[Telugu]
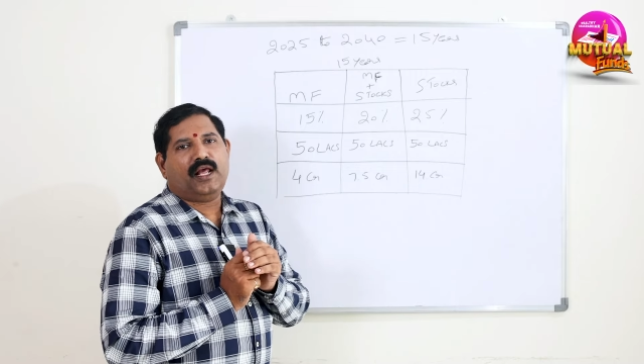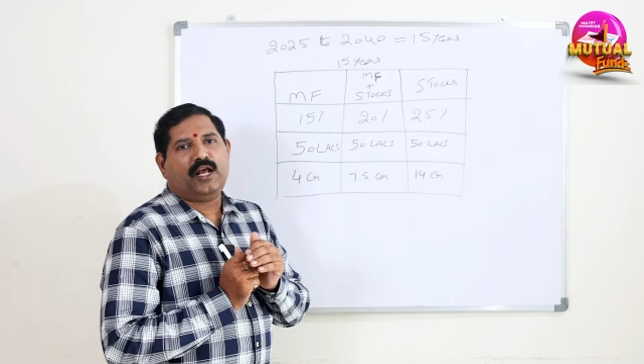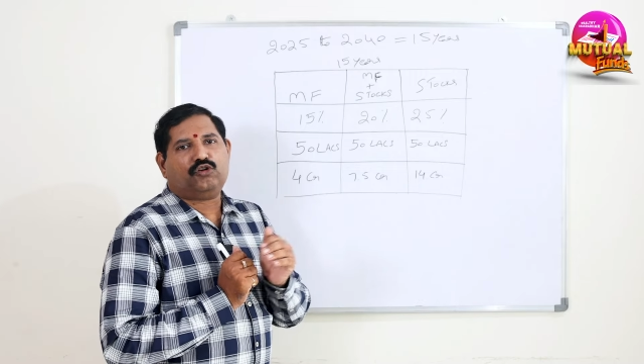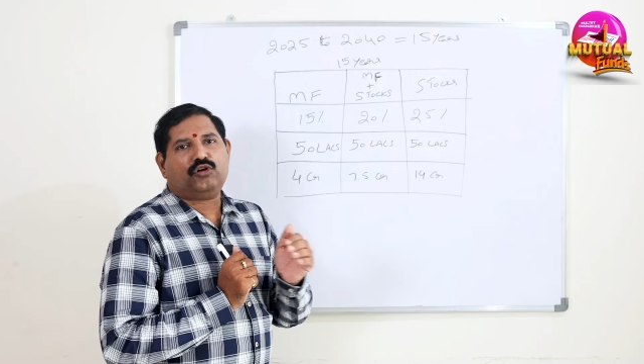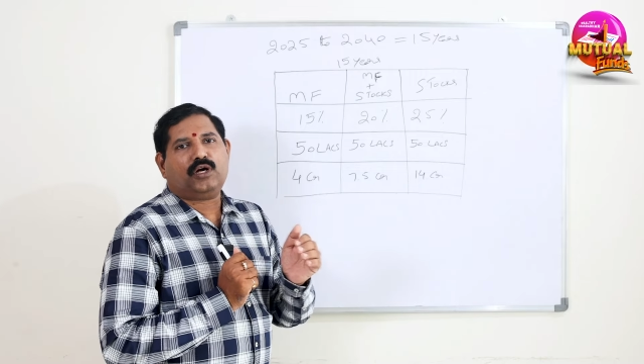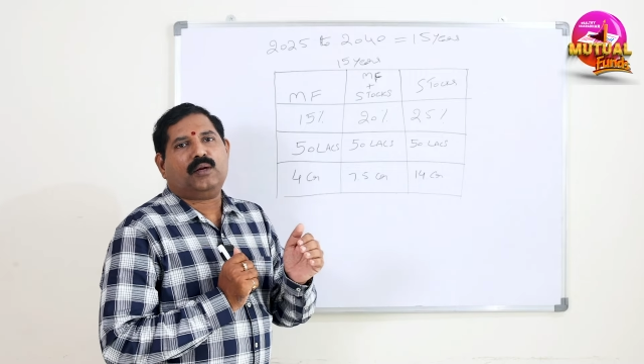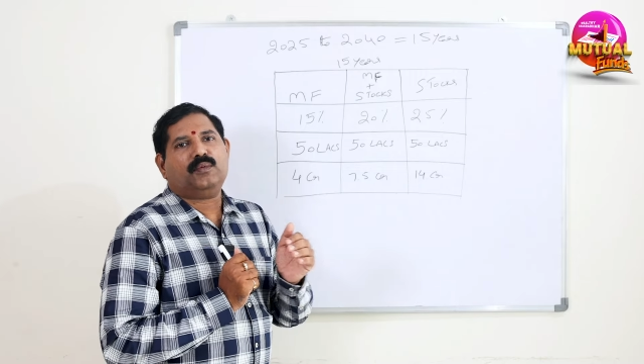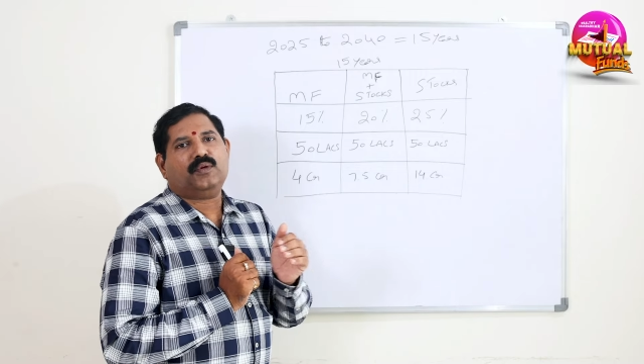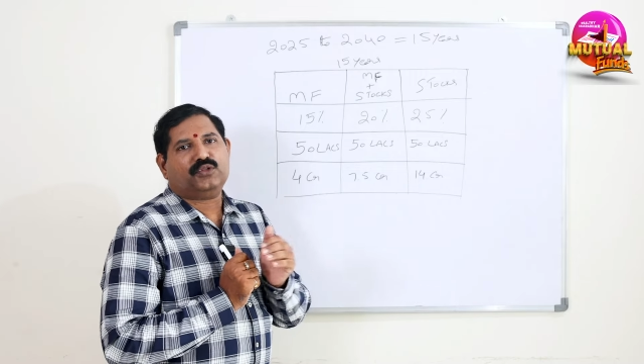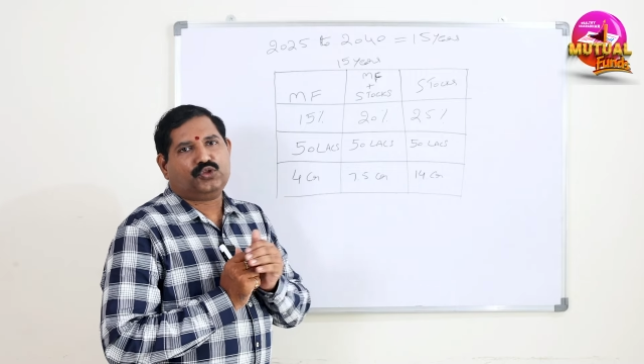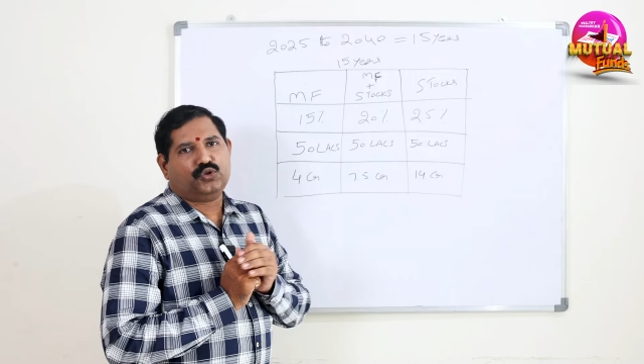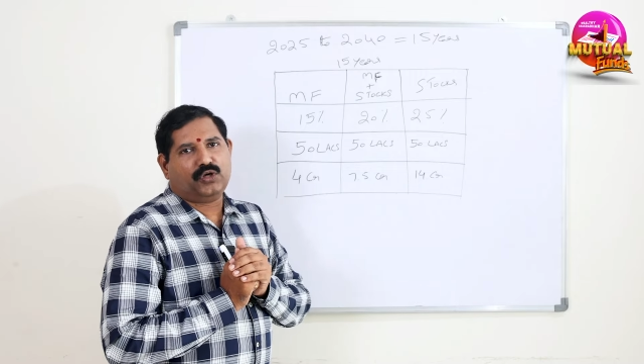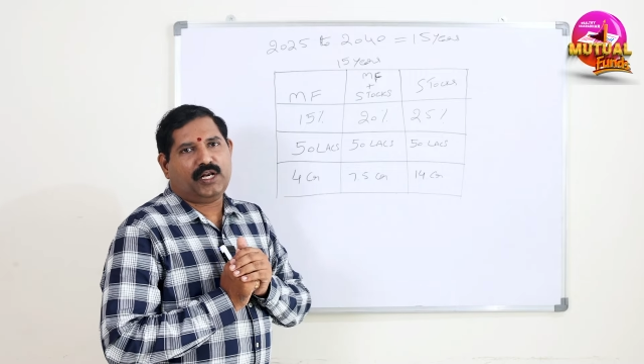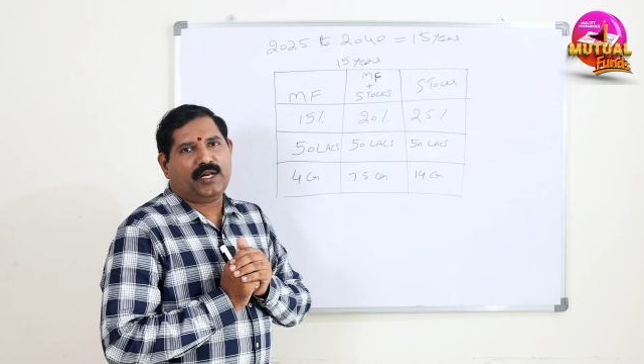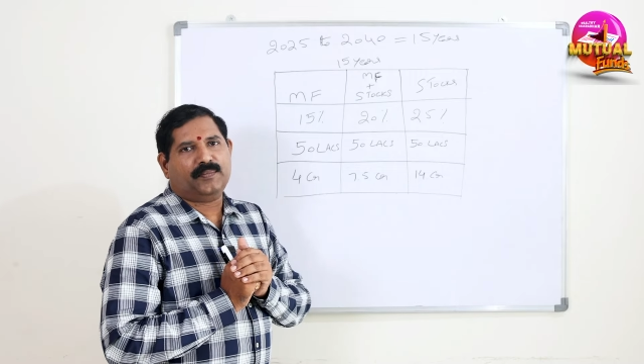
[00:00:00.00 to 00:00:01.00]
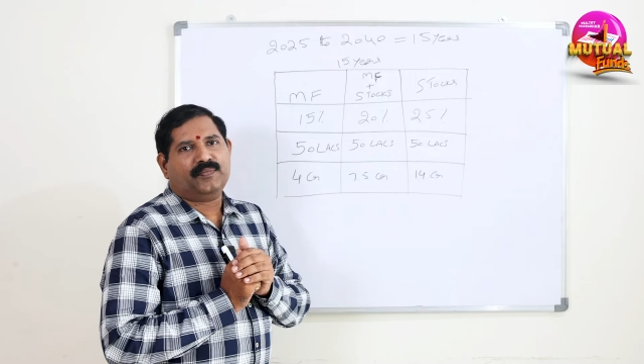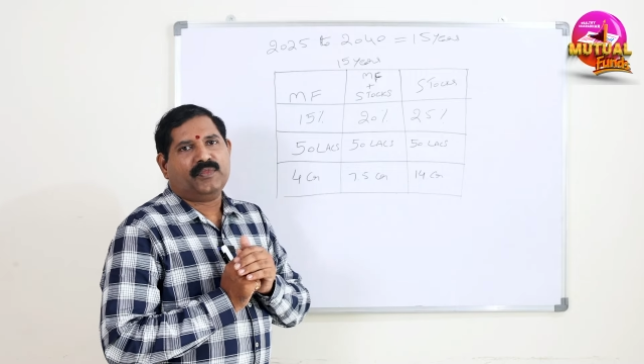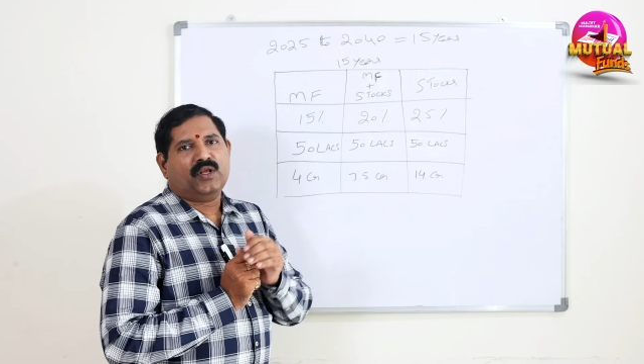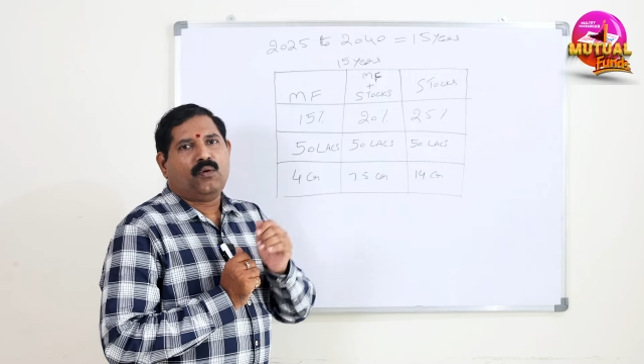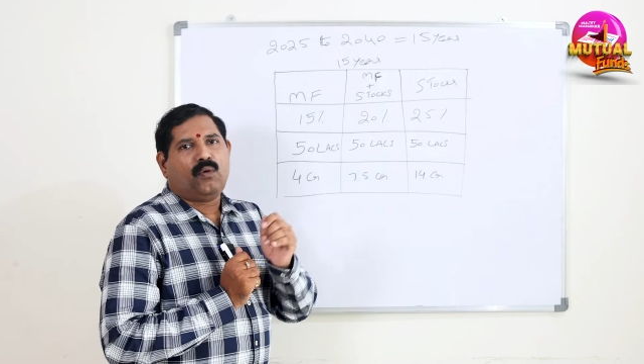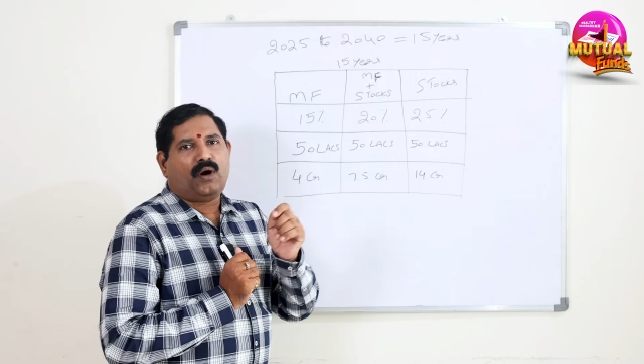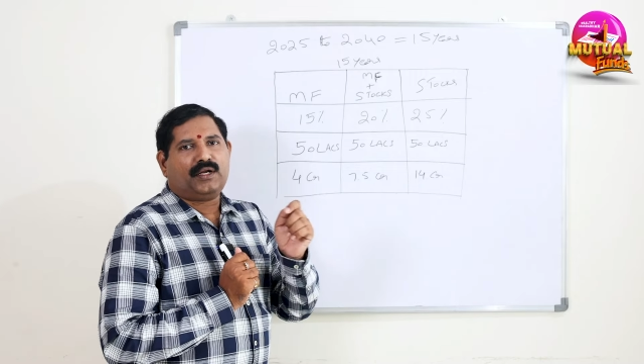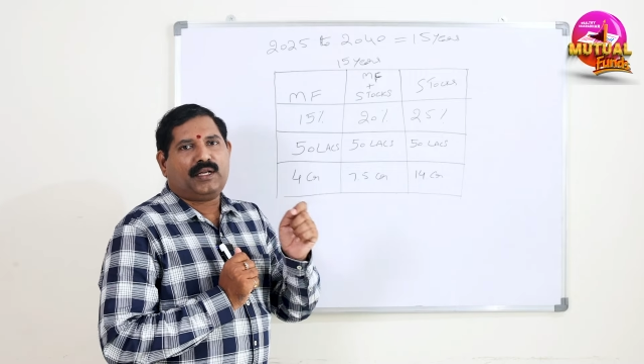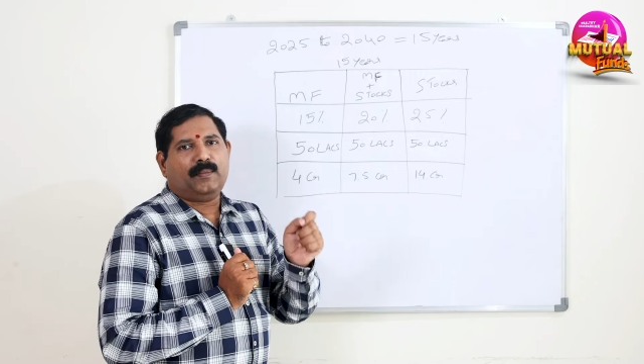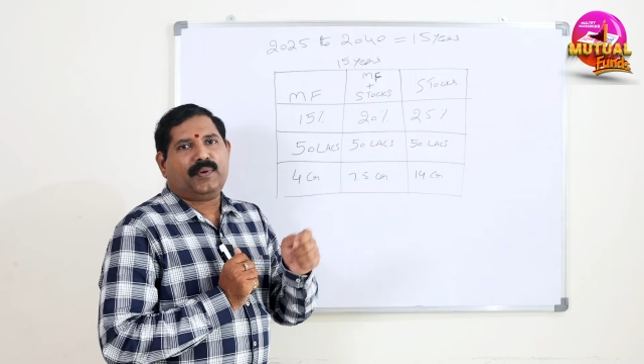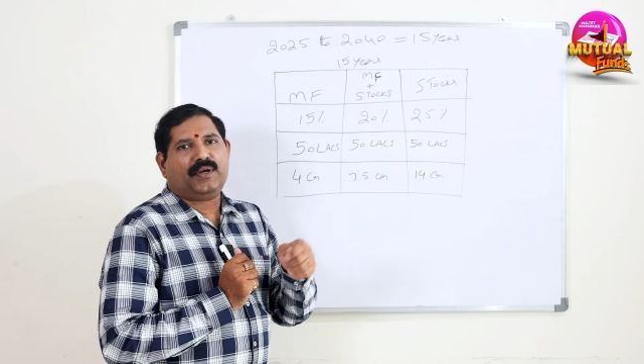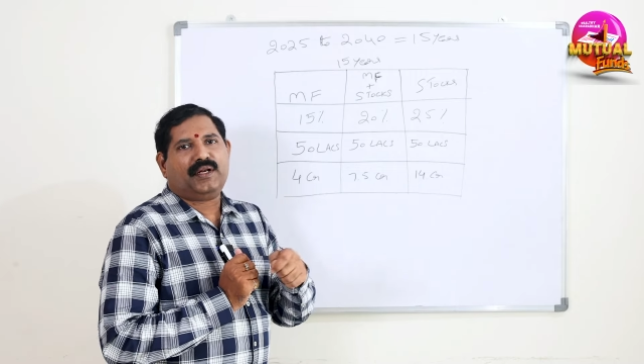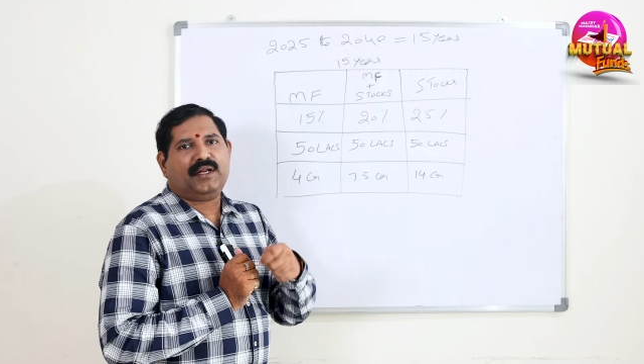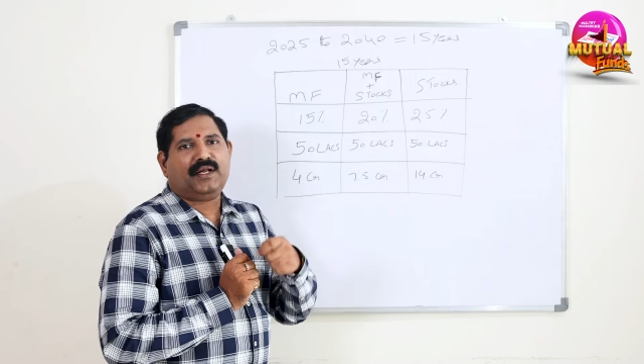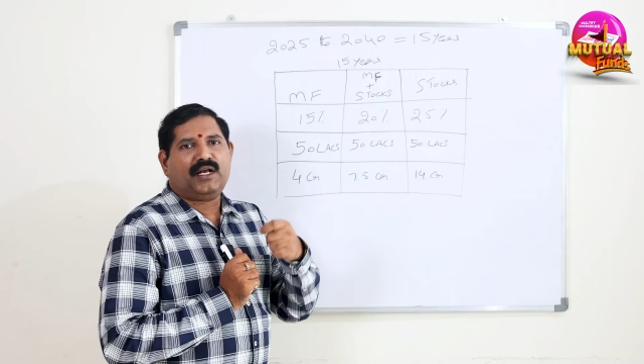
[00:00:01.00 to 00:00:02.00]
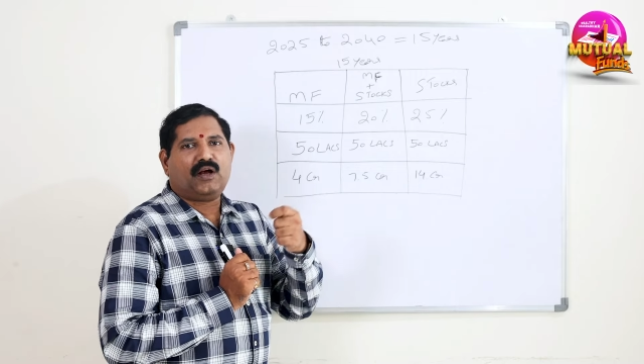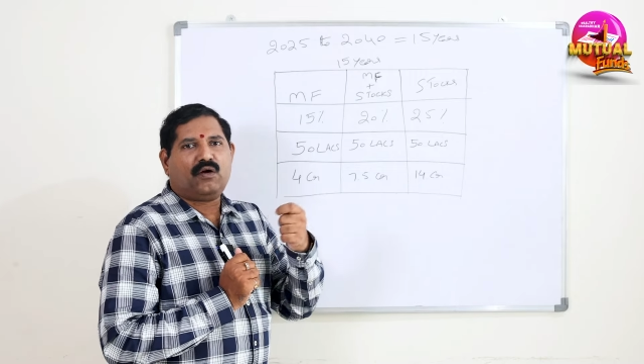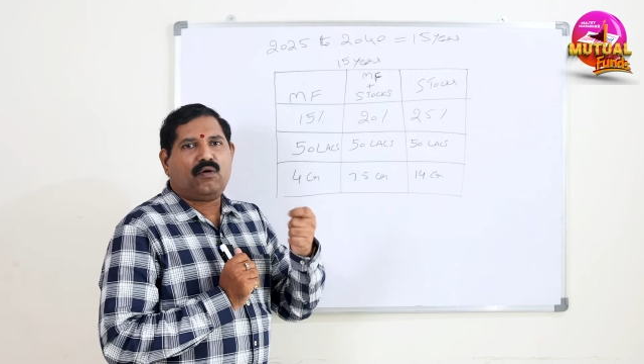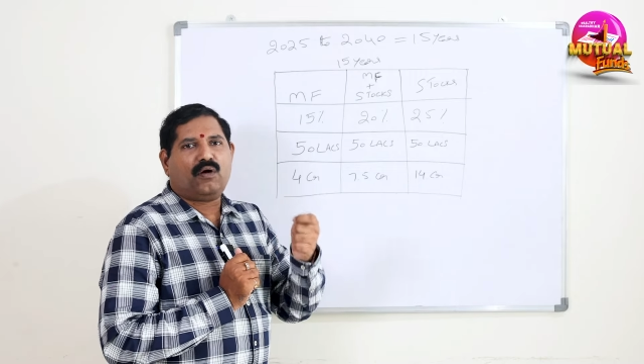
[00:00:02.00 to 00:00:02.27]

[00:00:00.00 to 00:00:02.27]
ఎక్కువ కాలం మనం చూడలేము ఒక టెంపరీగా